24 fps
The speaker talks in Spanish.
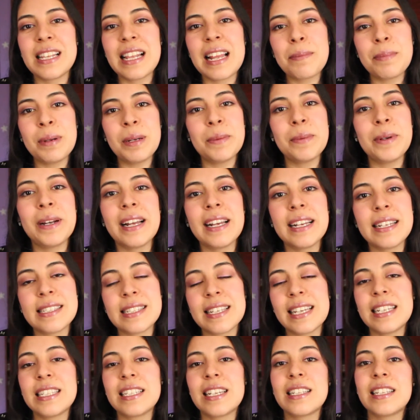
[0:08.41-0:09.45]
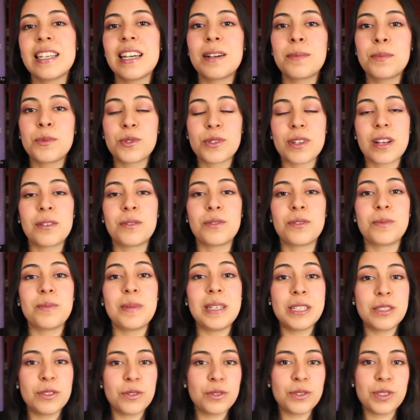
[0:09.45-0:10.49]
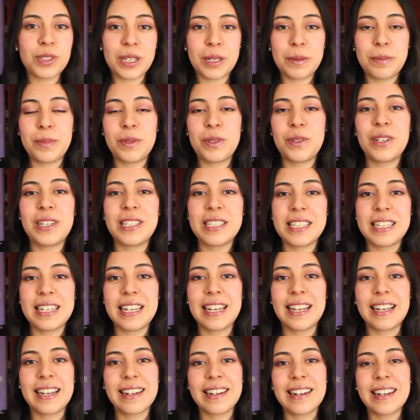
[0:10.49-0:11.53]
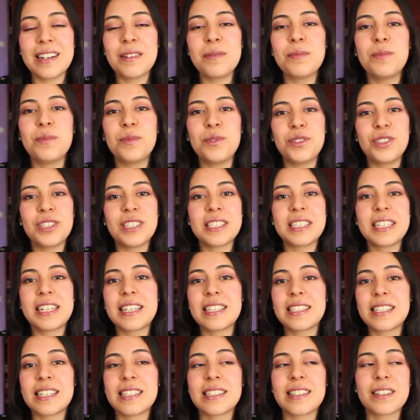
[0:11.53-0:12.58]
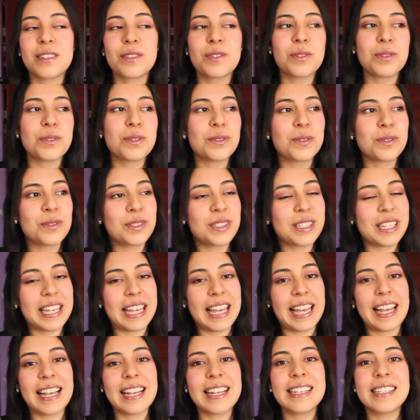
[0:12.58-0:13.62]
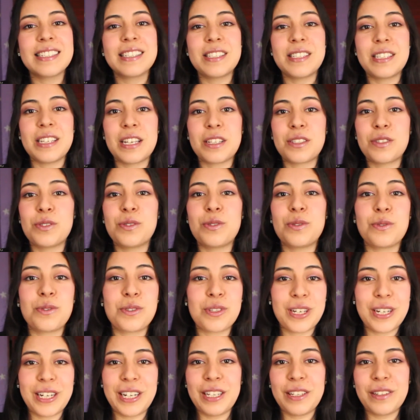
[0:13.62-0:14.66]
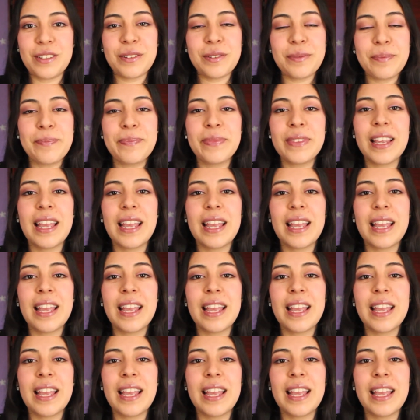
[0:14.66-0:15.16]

La primera es que ya llegamos a los mil suscriptores en el canal, muchas gracias a todos los que se han suscrito.